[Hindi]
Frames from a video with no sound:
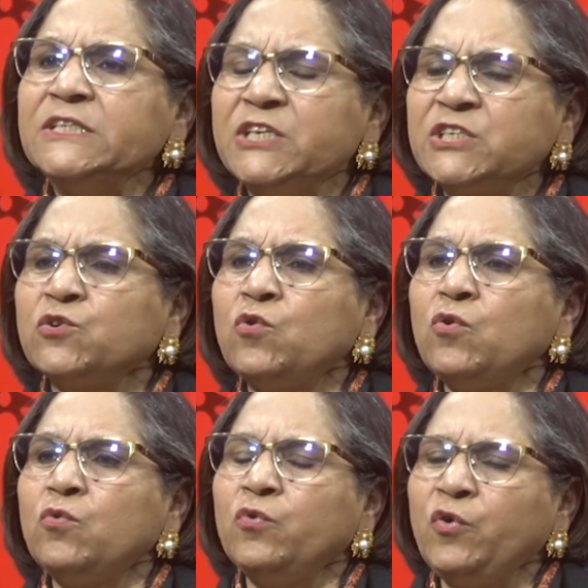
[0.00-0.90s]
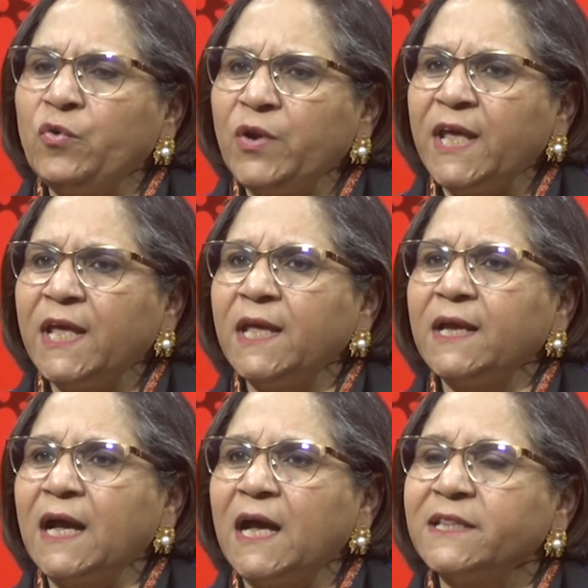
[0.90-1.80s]
जिसको उन्होंने
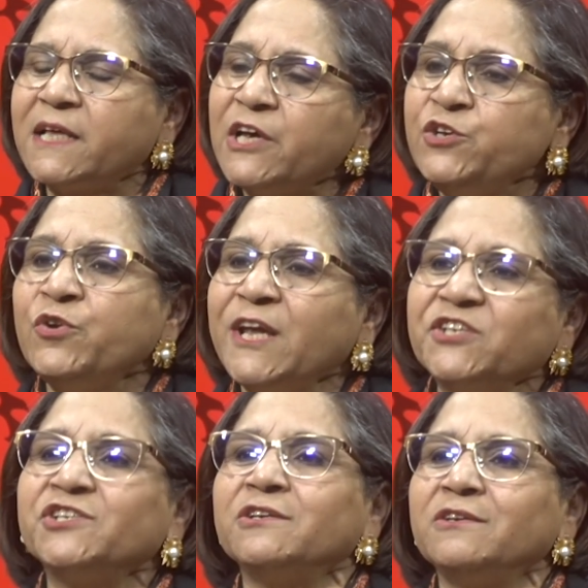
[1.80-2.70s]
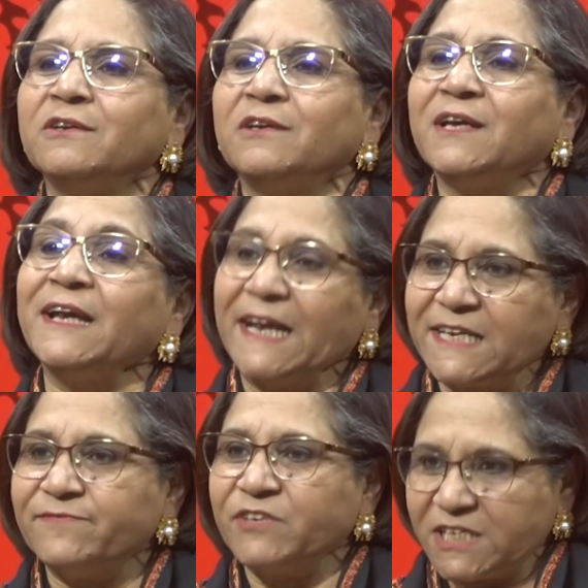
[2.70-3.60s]
कहा था यूरेशियन
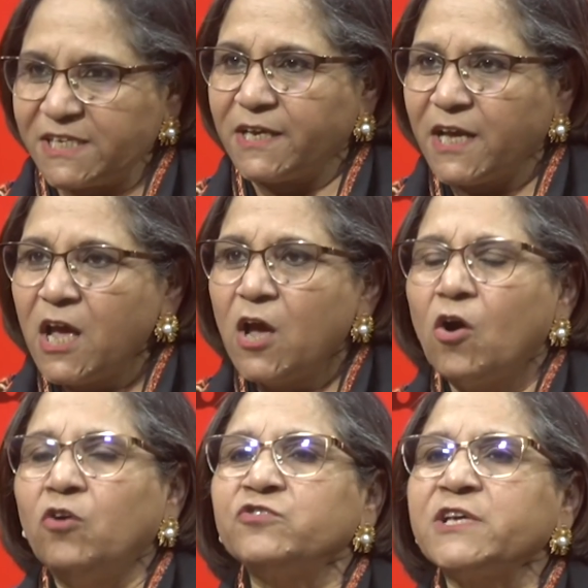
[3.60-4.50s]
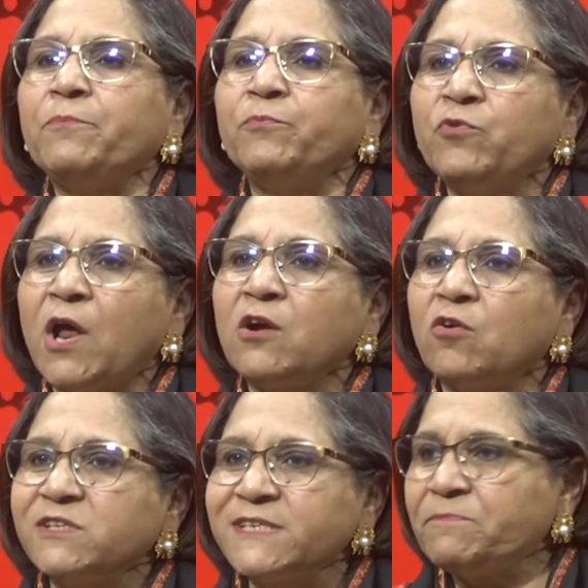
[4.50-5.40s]
कनेक्टिविटी और उसका पूरा
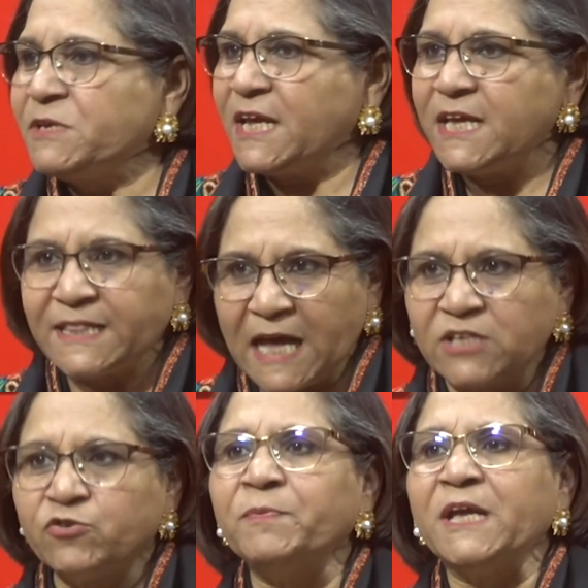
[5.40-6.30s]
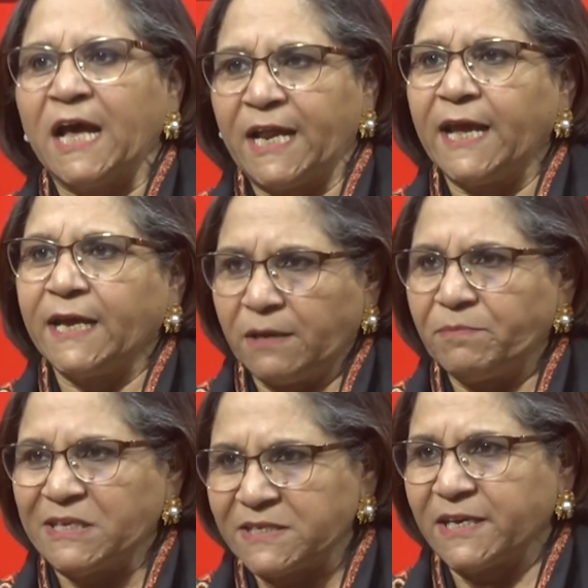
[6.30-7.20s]
कॉन्सेप्ट यही था जो बी आर आई का
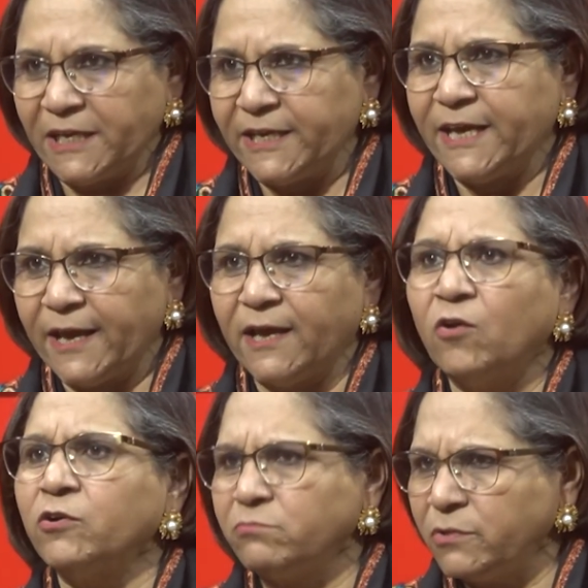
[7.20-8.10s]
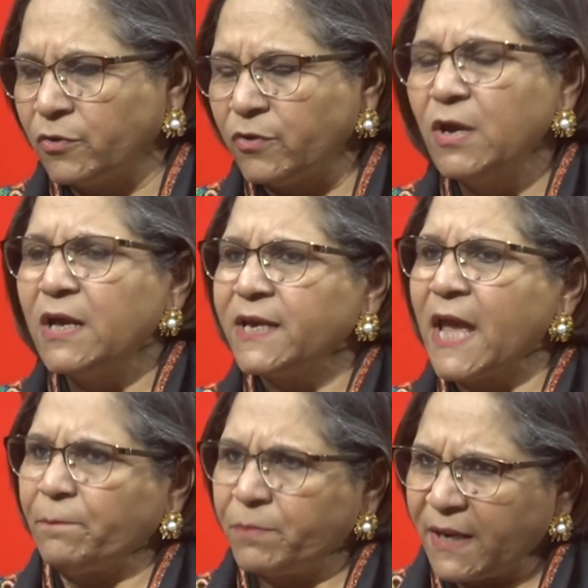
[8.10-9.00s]
बेसिकली है और यू you नो know, कि
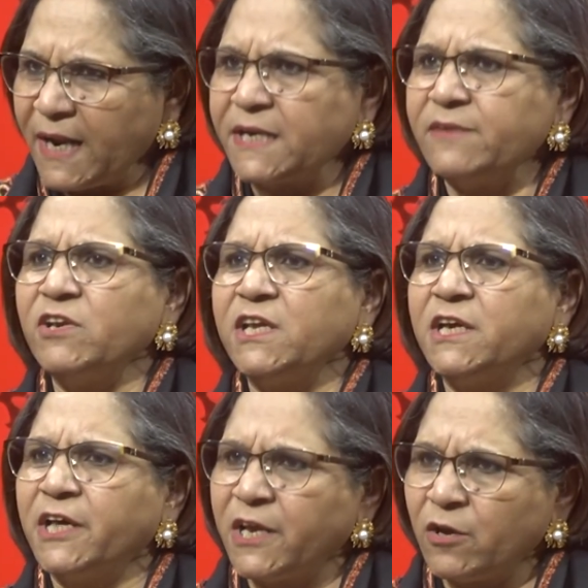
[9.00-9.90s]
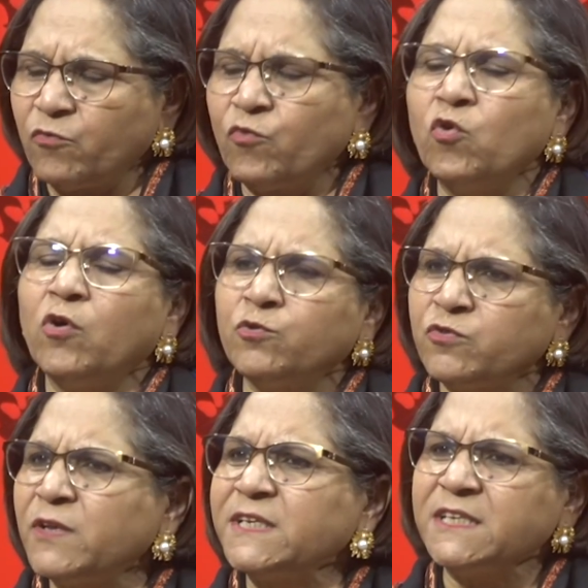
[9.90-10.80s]
आप कनेक्टिविटी करें और वो और
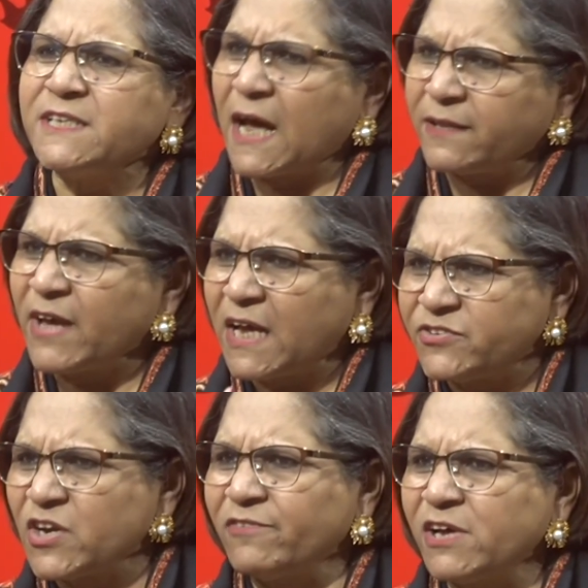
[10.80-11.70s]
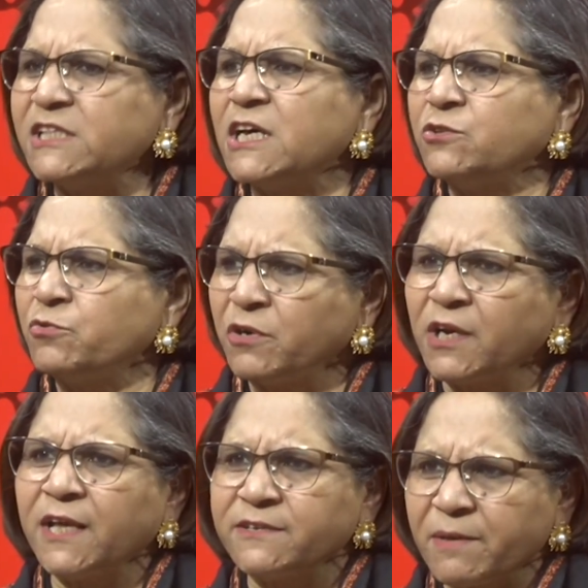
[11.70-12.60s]
उस वक्त ये जिहाद विहाद चल रहा था तो उन्होंने
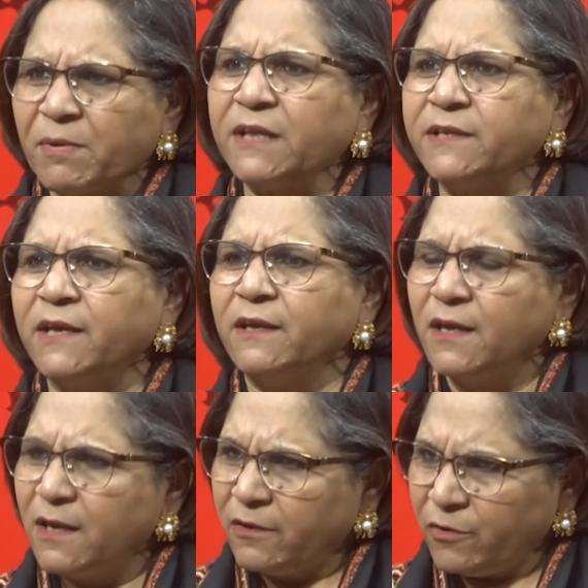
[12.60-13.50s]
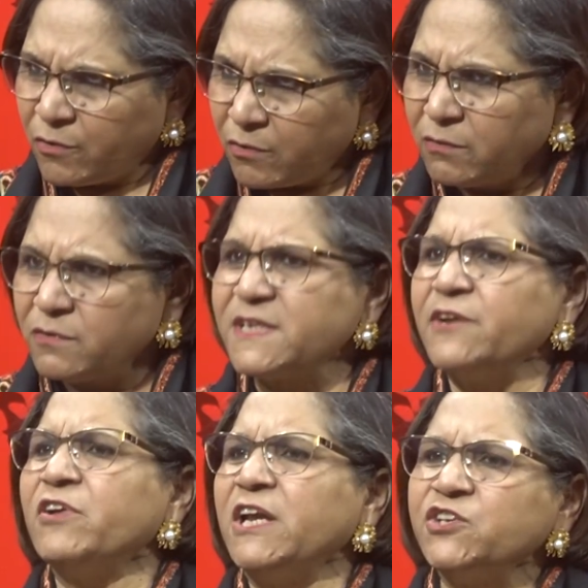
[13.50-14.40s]
कहा इसके बाद ये यू नो
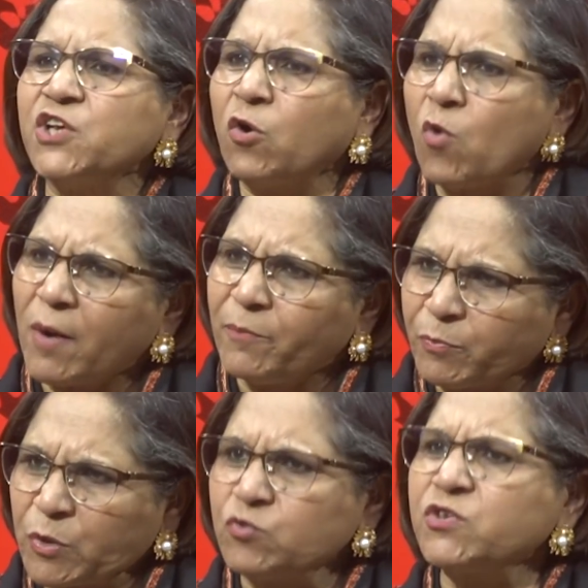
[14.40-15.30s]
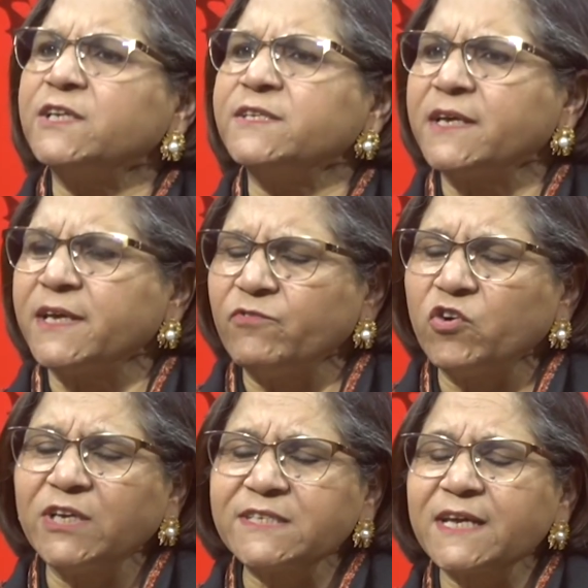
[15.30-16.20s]
सेंट्रल एशिया को आप अप्रोच कर सकें
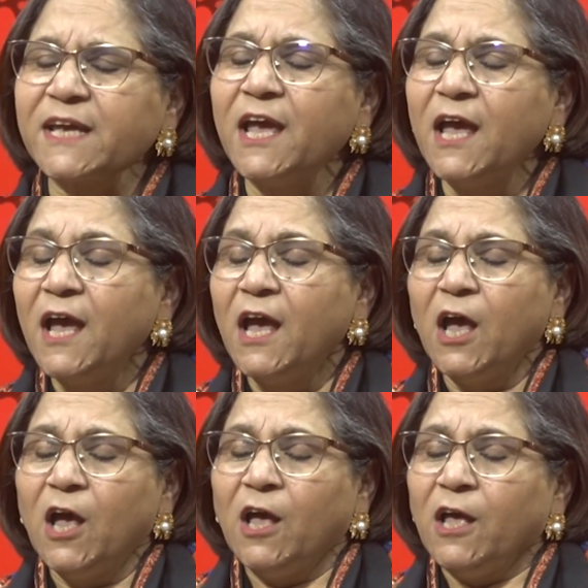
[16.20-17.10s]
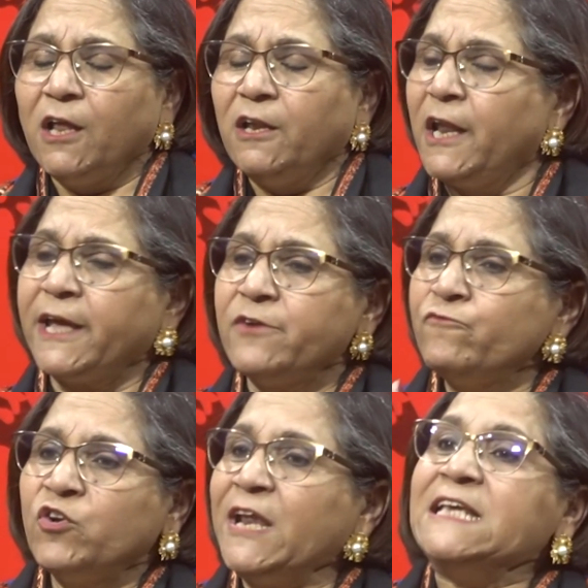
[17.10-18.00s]
वो कर सकें लेकिन
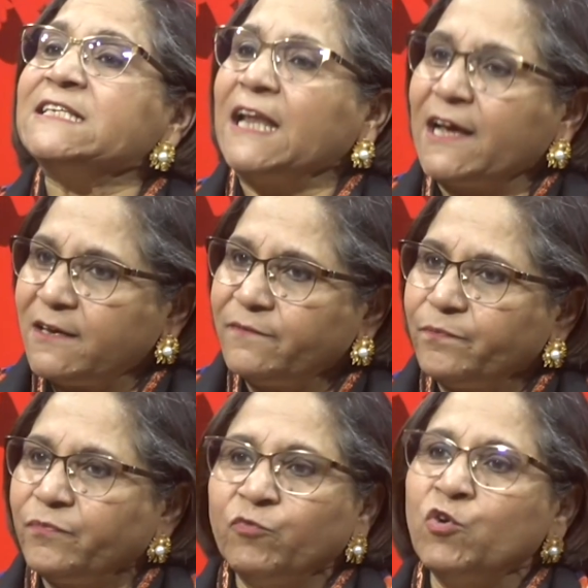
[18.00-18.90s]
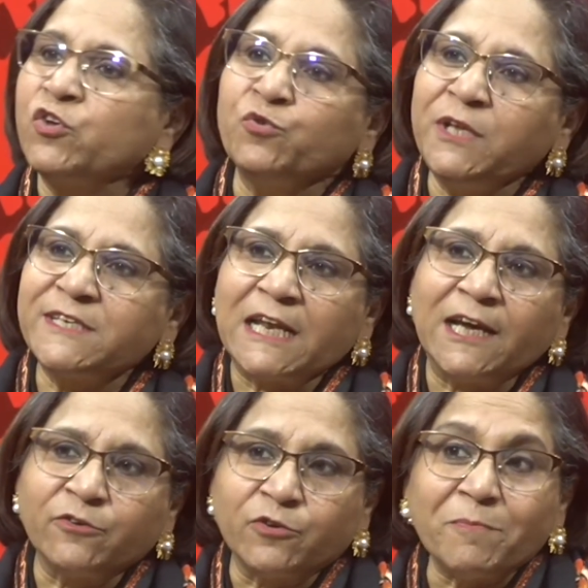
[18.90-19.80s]
वो नहीं चला वो क्यों नहीं
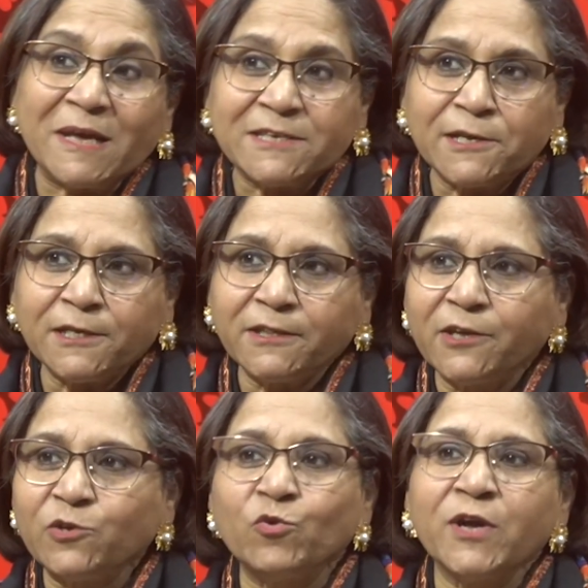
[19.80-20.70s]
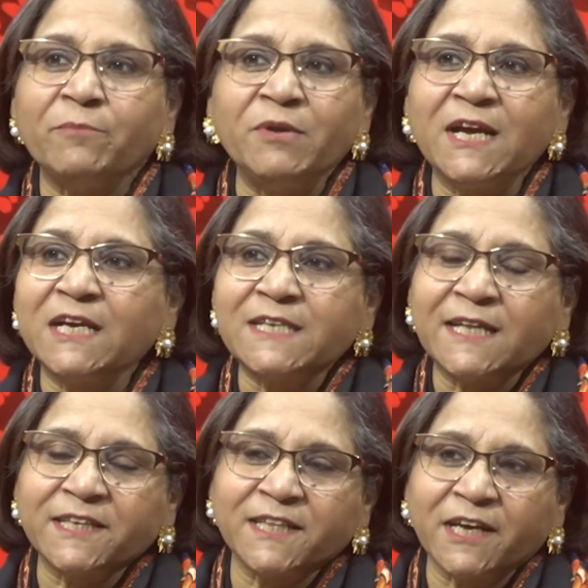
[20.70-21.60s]
चला क्योंकि पैसे नहीं थे क्योंकि अमेरिका
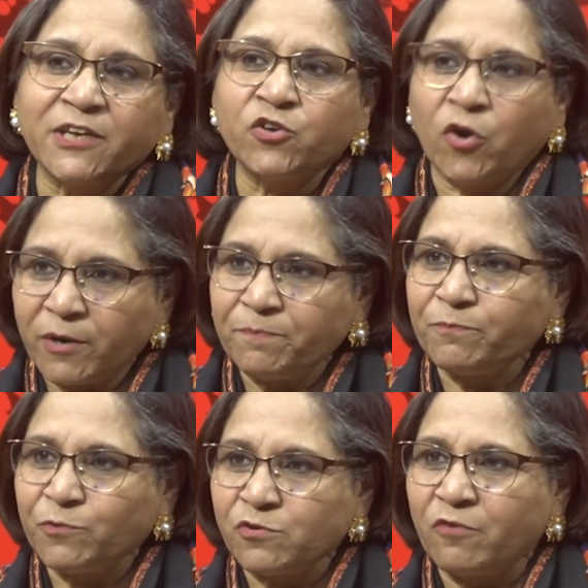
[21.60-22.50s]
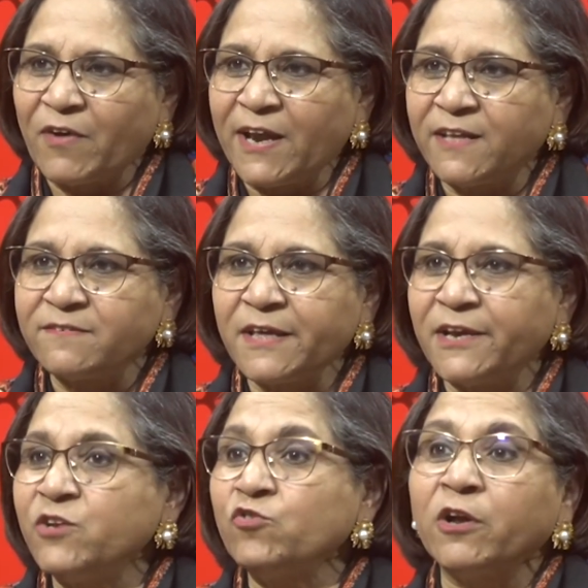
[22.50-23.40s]
चाहता था कि यूरोप उसको फाइनेंस
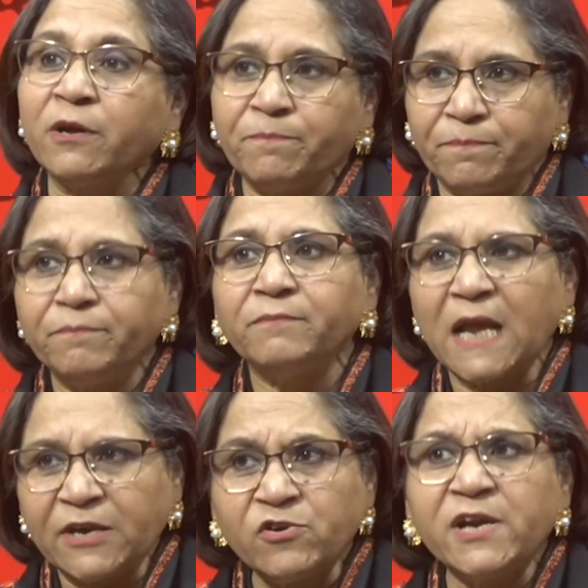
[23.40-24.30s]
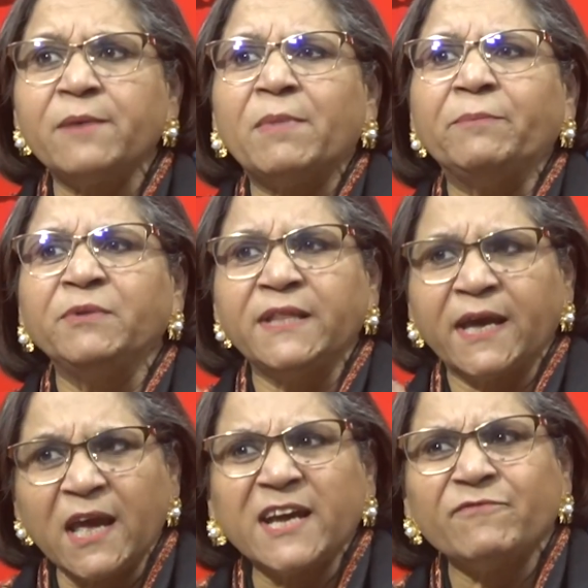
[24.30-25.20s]
करे यूरोप नेचुरली अब आपने
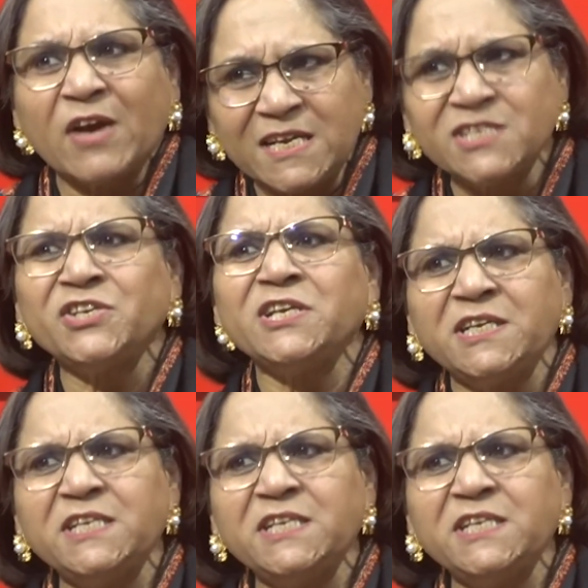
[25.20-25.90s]
देखा है कि फाइनेंशियली